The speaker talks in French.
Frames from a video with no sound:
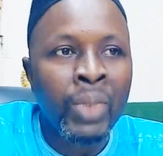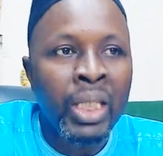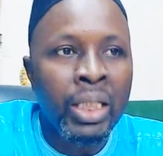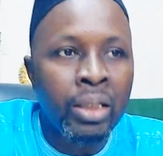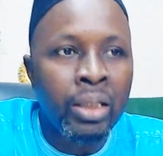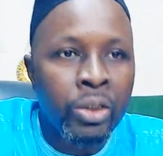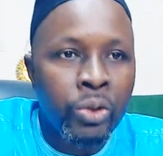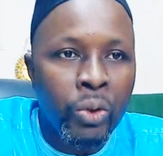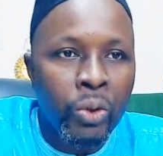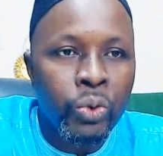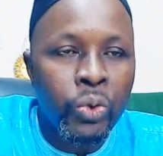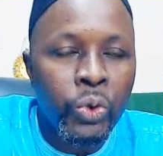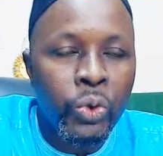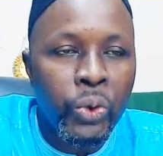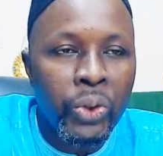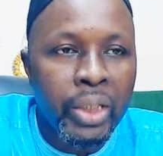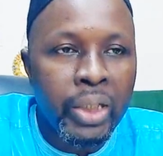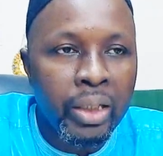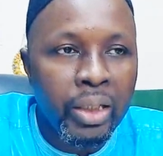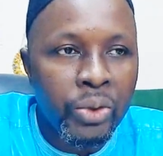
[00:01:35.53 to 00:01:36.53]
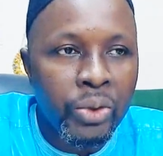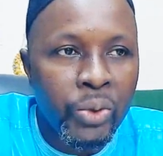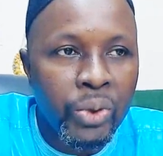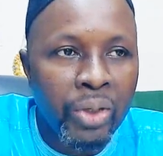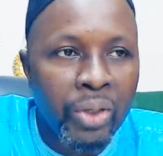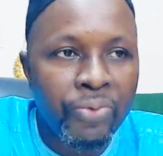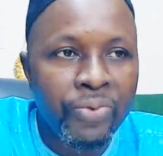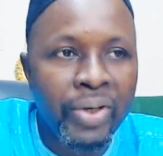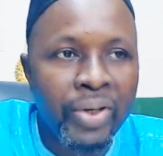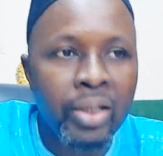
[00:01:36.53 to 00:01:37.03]
Ils ont toujours quelque chose à
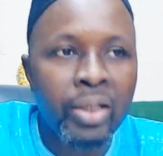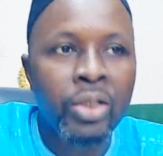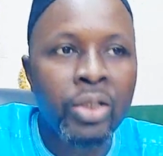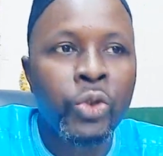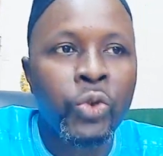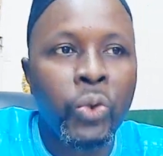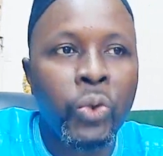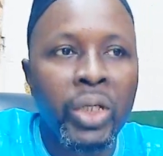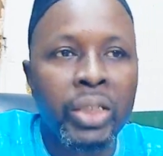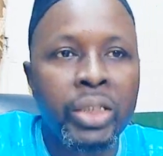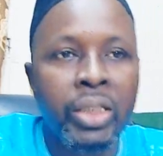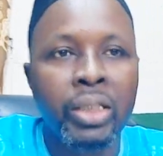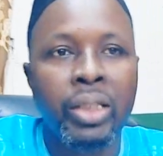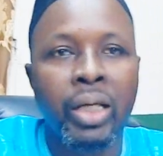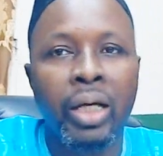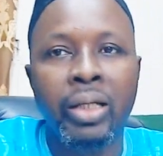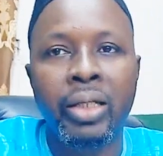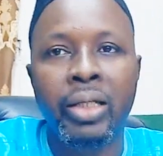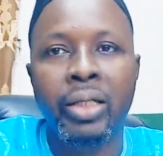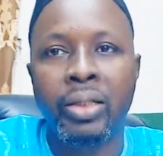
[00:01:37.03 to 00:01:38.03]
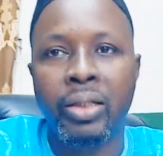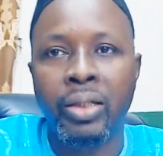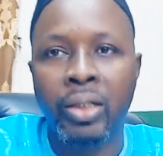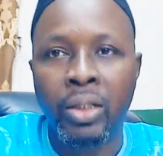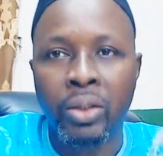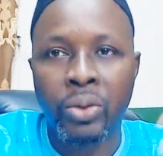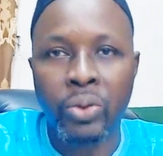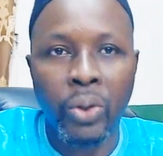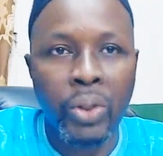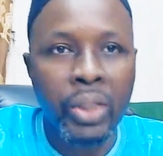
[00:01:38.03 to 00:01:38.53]
faire. Soit c'est d'aller
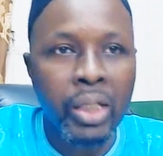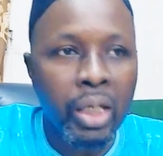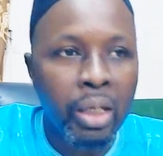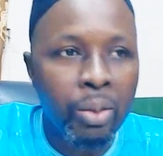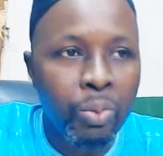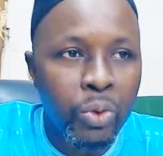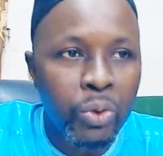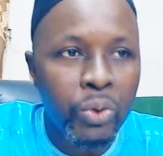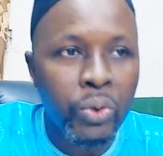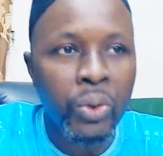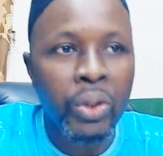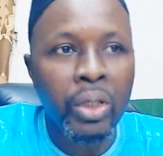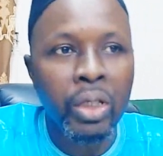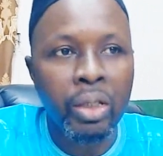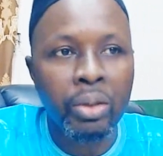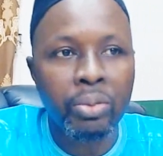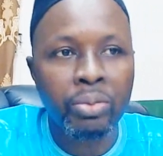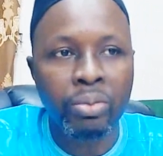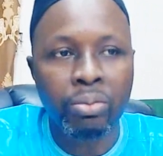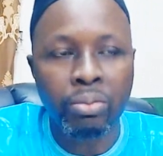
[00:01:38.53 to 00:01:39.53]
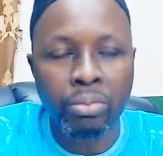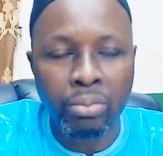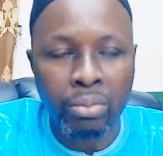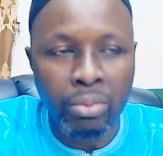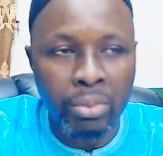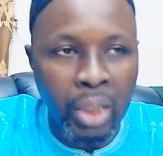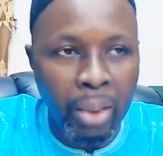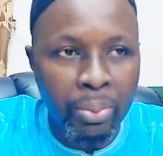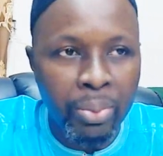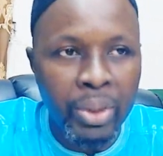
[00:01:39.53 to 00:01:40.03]
donner un mouton, un
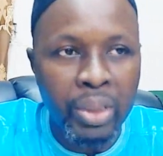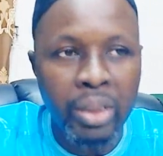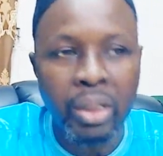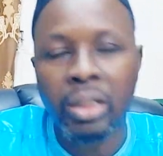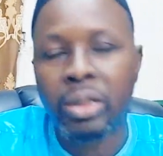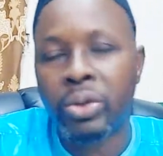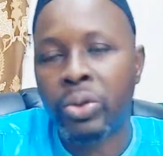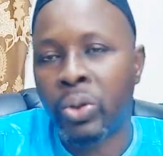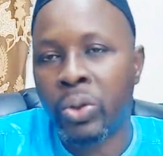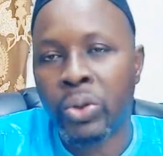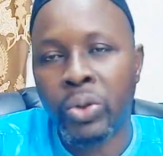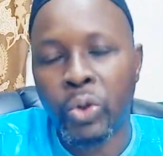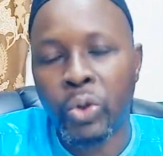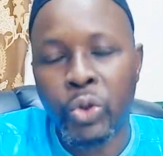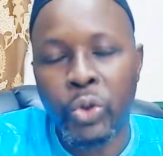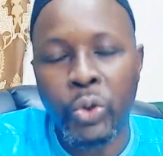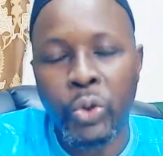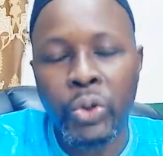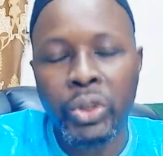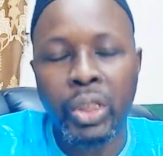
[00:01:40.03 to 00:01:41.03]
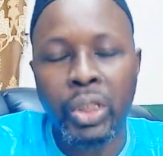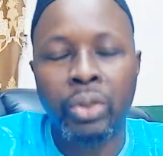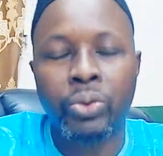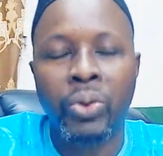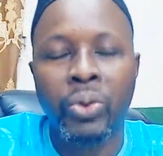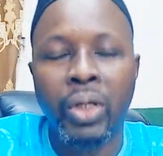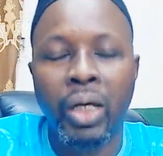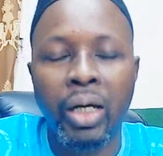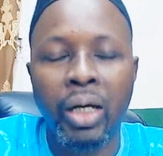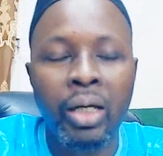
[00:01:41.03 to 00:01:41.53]
cabri, autre chose, en tout
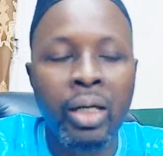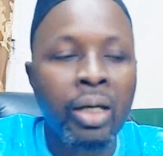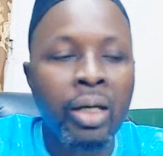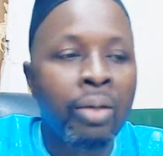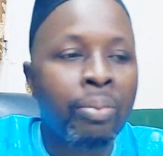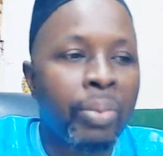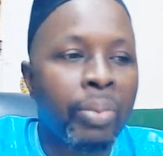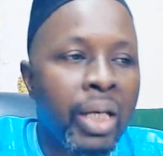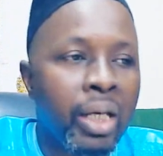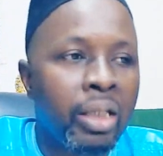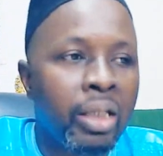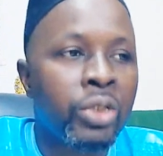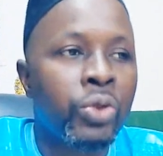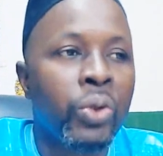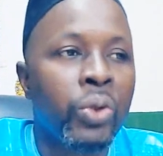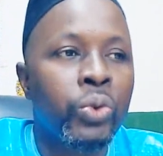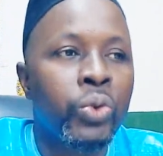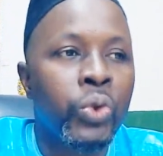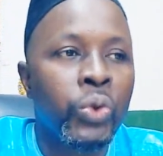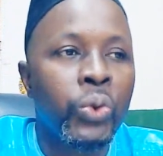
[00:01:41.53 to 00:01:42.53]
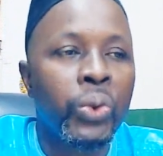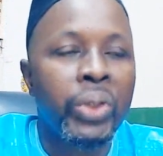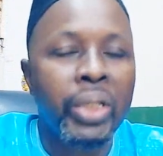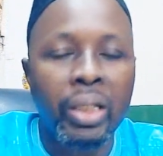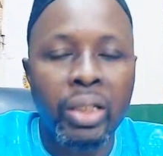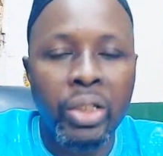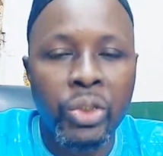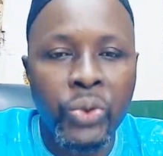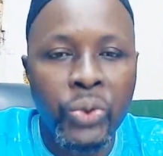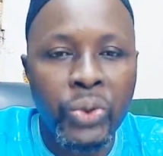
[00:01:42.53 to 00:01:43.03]
cas, mais ils ont toujours
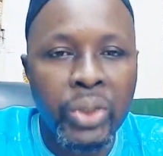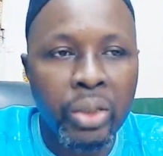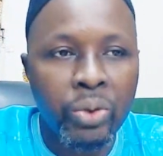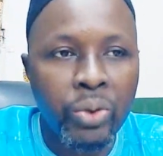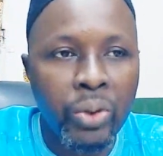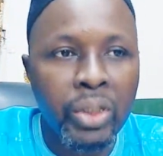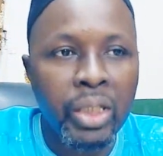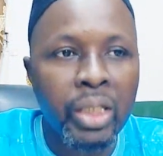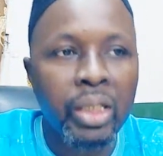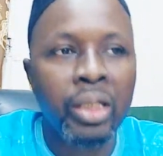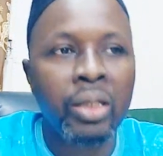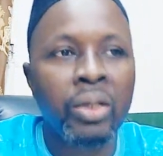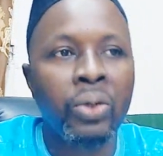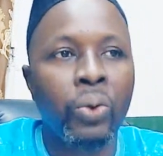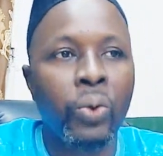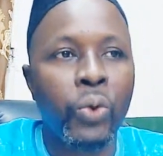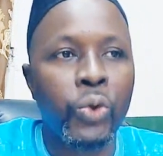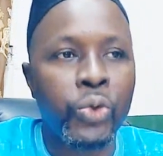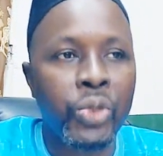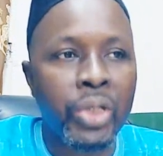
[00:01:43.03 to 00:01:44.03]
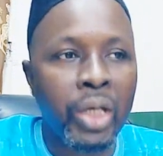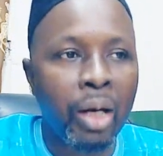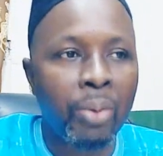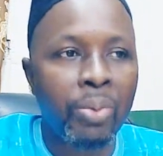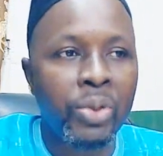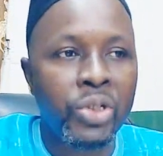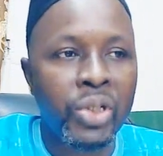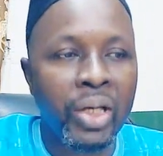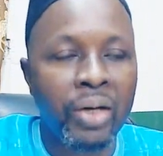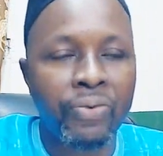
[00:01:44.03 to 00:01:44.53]
quelque chose à donner au diable
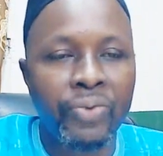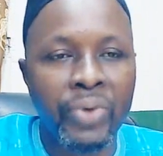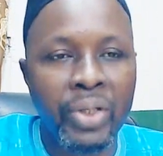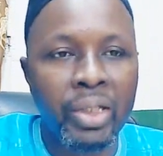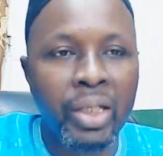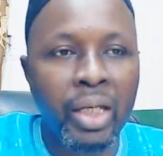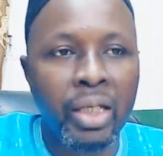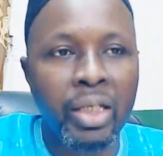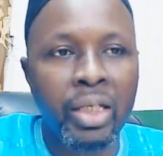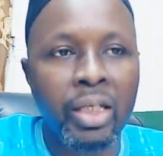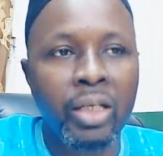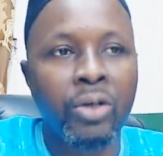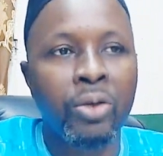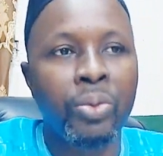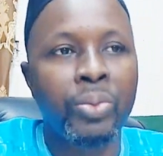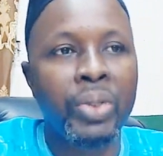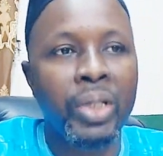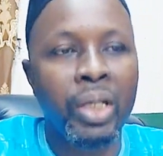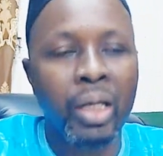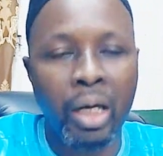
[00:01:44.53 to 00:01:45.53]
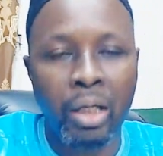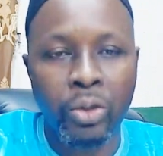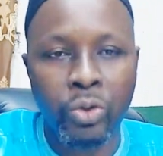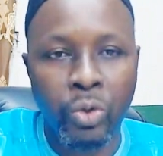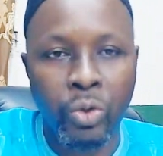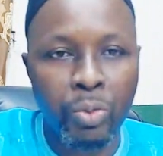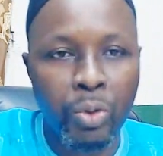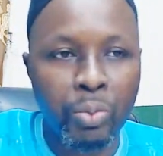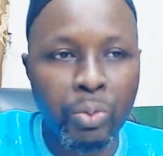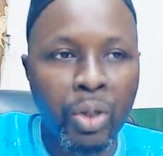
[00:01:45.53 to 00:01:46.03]
chaque fin d'année ou bien à tout
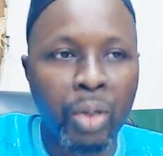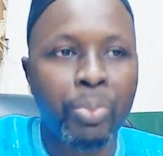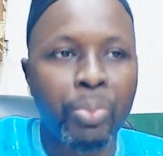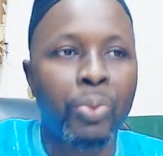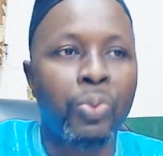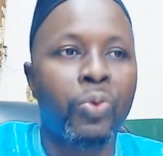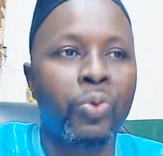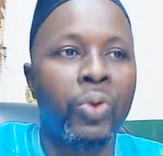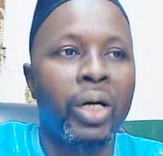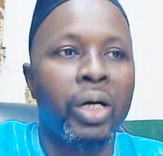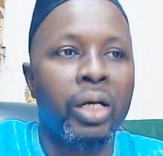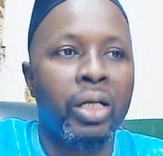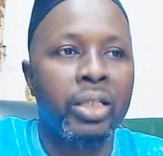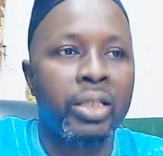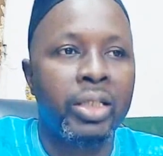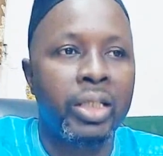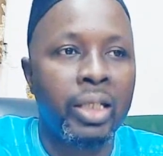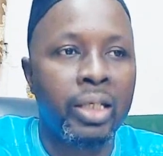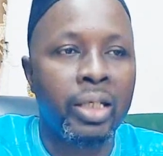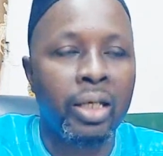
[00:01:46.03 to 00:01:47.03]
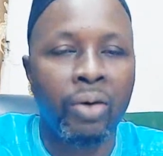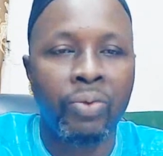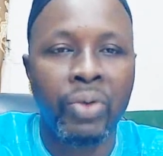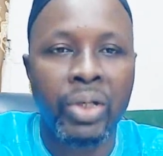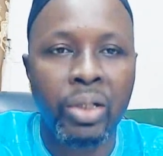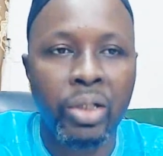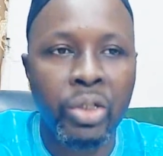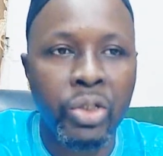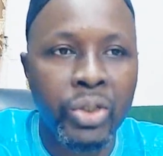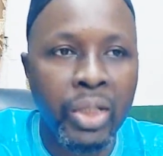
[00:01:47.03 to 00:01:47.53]
moment pour pouvoir rester avec
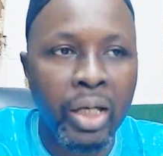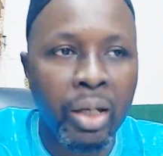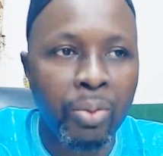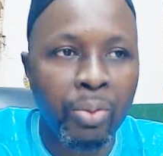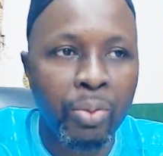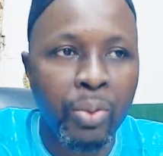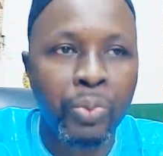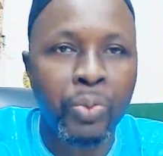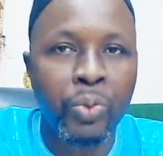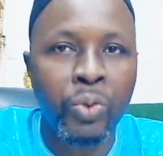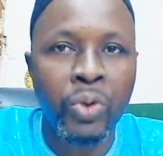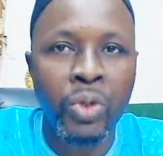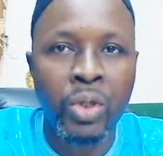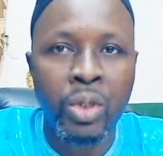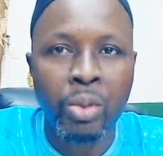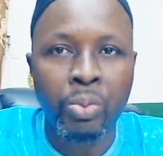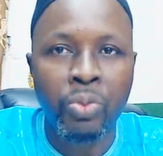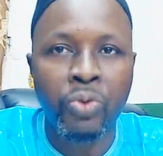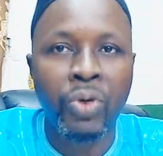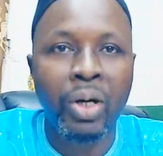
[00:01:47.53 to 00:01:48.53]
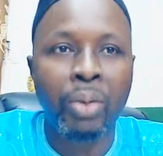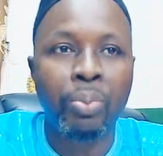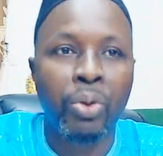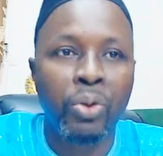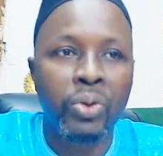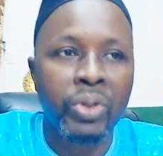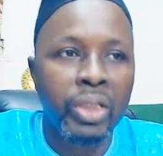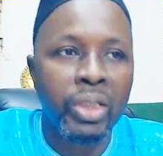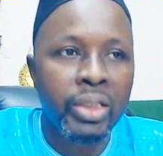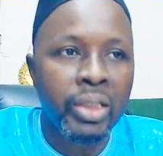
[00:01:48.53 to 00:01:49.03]
le diable, pour, pouvoir
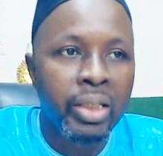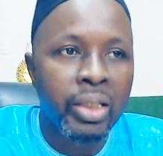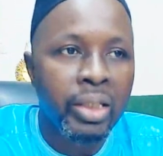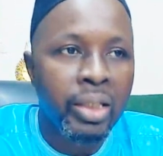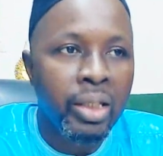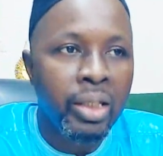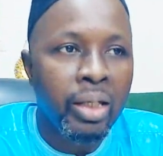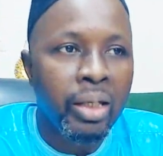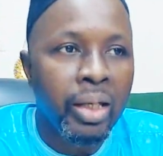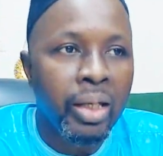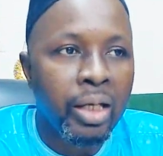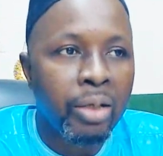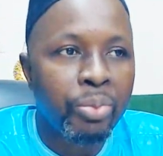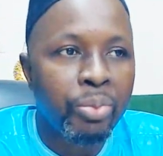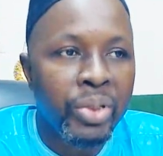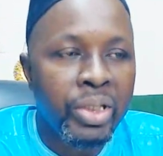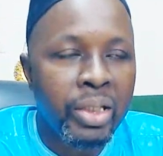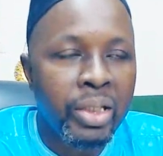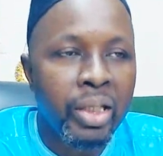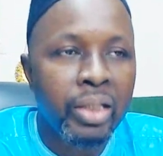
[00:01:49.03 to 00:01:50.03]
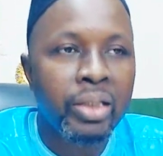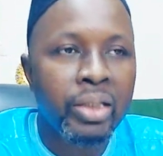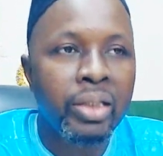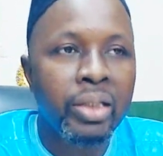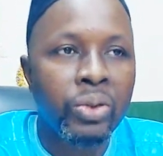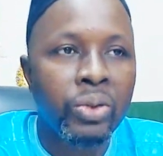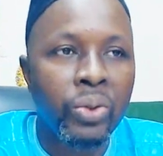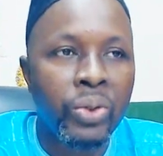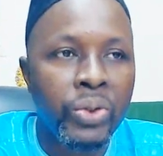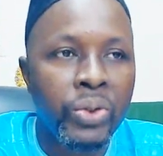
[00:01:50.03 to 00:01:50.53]
protéger leur business qu'ils
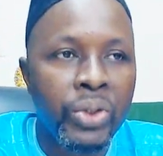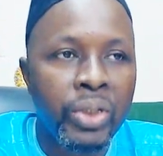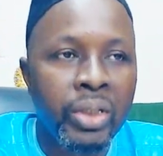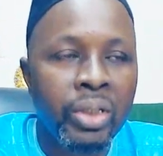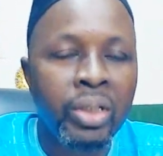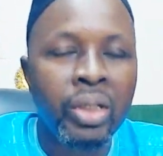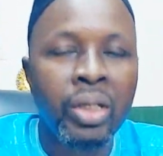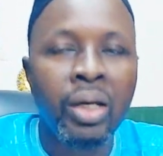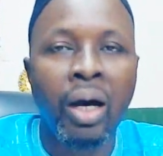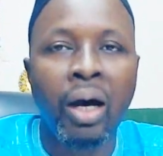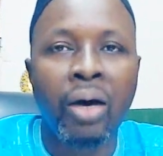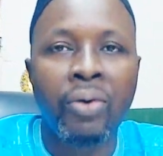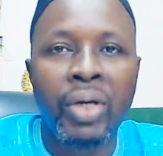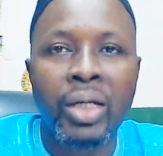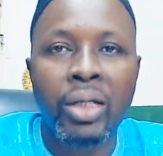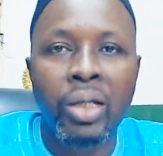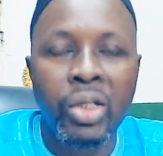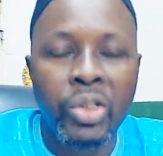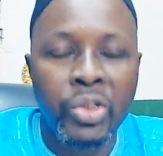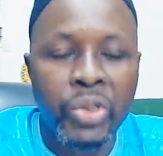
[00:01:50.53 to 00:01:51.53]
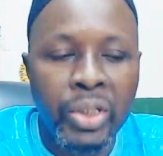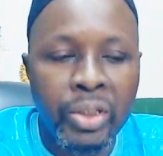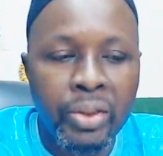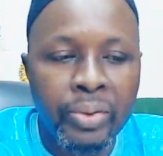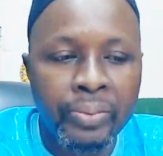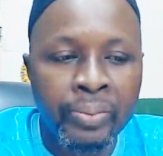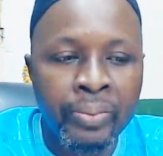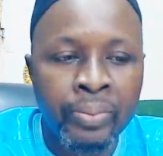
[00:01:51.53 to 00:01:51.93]
ont eu avec les djinns.